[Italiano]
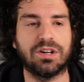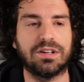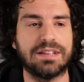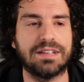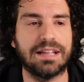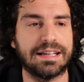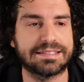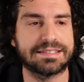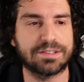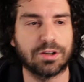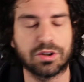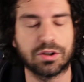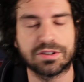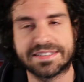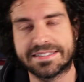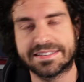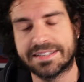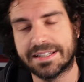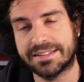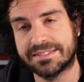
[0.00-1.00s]
della
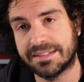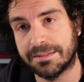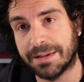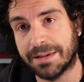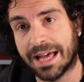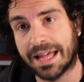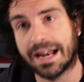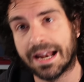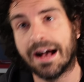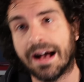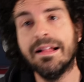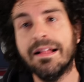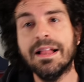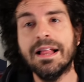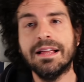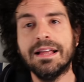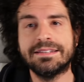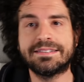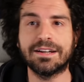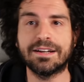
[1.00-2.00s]
scorsa settimana,
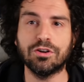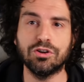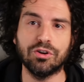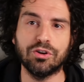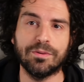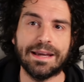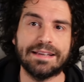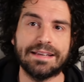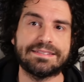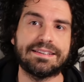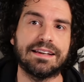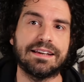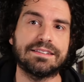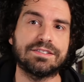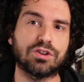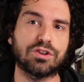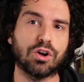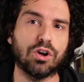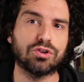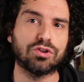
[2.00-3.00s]
secondo me si è
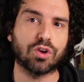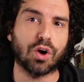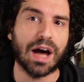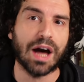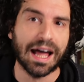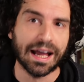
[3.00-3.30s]
reso conto